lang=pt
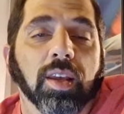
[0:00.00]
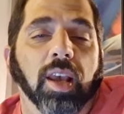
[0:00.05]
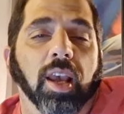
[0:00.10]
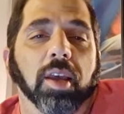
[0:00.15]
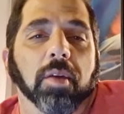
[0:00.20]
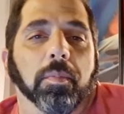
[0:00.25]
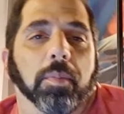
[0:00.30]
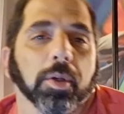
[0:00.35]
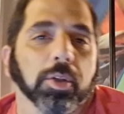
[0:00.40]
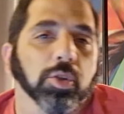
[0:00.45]
E
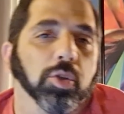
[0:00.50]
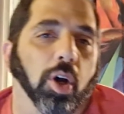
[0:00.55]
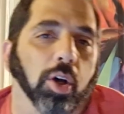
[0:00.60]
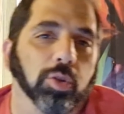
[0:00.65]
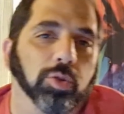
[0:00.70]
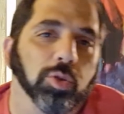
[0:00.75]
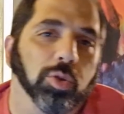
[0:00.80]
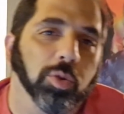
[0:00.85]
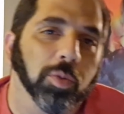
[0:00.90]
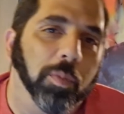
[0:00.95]
aí pessoal,
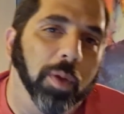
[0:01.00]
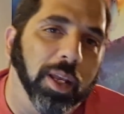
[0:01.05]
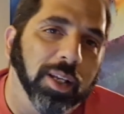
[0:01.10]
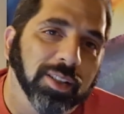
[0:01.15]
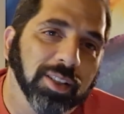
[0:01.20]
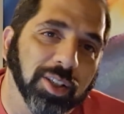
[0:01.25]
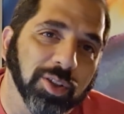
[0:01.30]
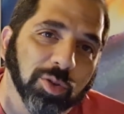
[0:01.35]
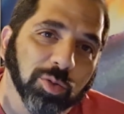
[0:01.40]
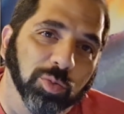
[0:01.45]
tudo bem?
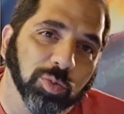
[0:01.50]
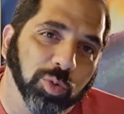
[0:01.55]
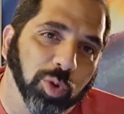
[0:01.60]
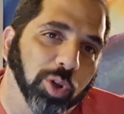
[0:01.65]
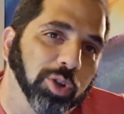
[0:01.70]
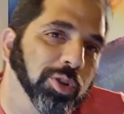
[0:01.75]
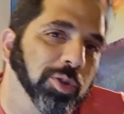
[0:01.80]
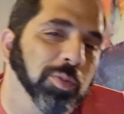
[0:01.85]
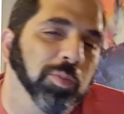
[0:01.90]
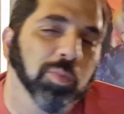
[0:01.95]
Sejam
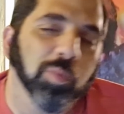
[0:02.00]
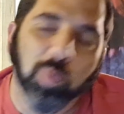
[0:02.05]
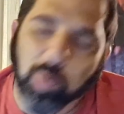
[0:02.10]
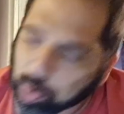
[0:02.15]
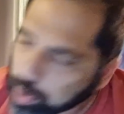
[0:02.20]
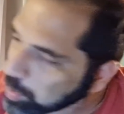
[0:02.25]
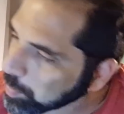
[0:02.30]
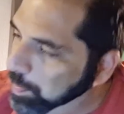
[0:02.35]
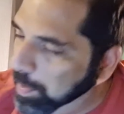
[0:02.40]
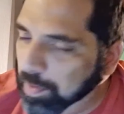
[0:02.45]
todos
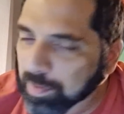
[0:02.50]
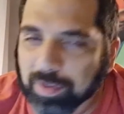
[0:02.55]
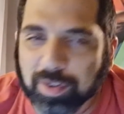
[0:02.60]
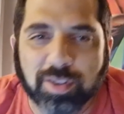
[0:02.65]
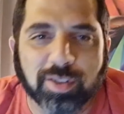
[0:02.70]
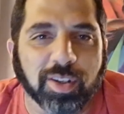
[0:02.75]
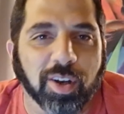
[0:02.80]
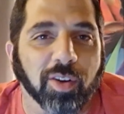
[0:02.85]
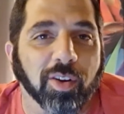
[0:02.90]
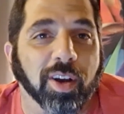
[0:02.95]
muito
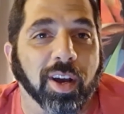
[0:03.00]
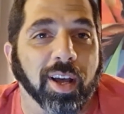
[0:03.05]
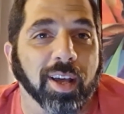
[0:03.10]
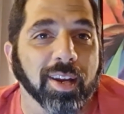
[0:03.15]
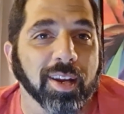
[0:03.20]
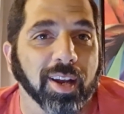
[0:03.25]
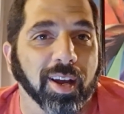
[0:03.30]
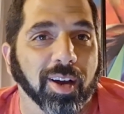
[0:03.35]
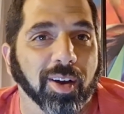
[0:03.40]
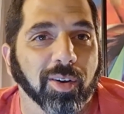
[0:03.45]
bem-vindos ao
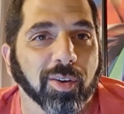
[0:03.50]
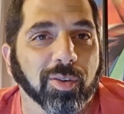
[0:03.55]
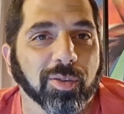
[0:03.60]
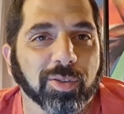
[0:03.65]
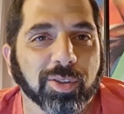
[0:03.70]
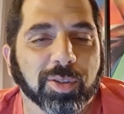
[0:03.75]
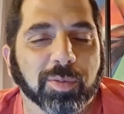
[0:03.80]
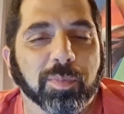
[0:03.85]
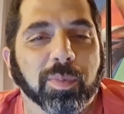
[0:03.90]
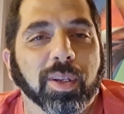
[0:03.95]
canal
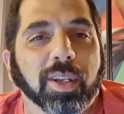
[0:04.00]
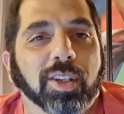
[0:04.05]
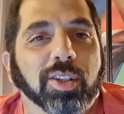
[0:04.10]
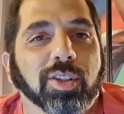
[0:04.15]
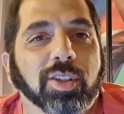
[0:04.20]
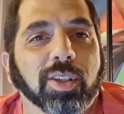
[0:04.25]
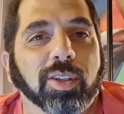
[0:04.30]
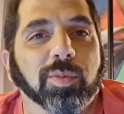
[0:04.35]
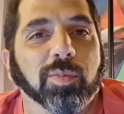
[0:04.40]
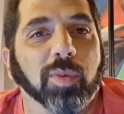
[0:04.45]

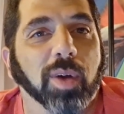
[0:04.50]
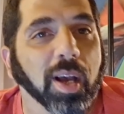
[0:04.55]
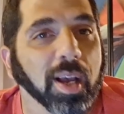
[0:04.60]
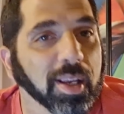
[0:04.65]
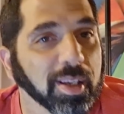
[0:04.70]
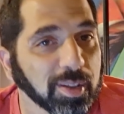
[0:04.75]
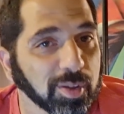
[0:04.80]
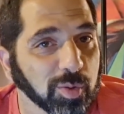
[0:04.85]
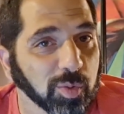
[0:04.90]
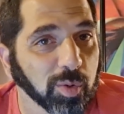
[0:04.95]
Espiritismo
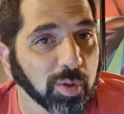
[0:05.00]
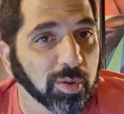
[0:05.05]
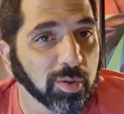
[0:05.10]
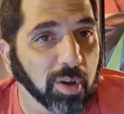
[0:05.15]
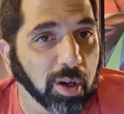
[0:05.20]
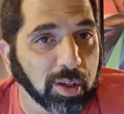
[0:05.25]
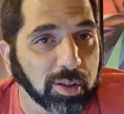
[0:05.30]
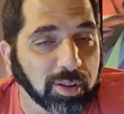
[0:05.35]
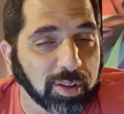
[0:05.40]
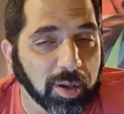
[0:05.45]
Raiz com
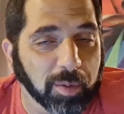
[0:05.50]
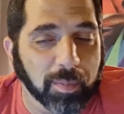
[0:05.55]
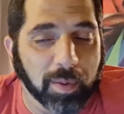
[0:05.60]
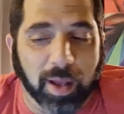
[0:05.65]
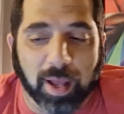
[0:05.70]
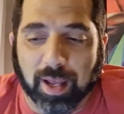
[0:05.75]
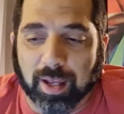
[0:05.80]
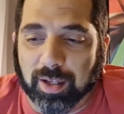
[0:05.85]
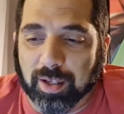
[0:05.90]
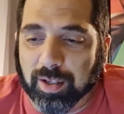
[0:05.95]
Eduardo
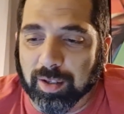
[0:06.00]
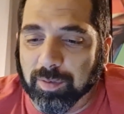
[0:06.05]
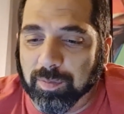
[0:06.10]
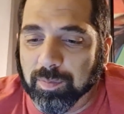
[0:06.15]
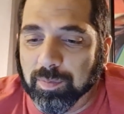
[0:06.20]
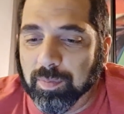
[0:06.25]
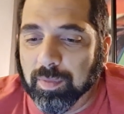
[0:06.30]
Sabag.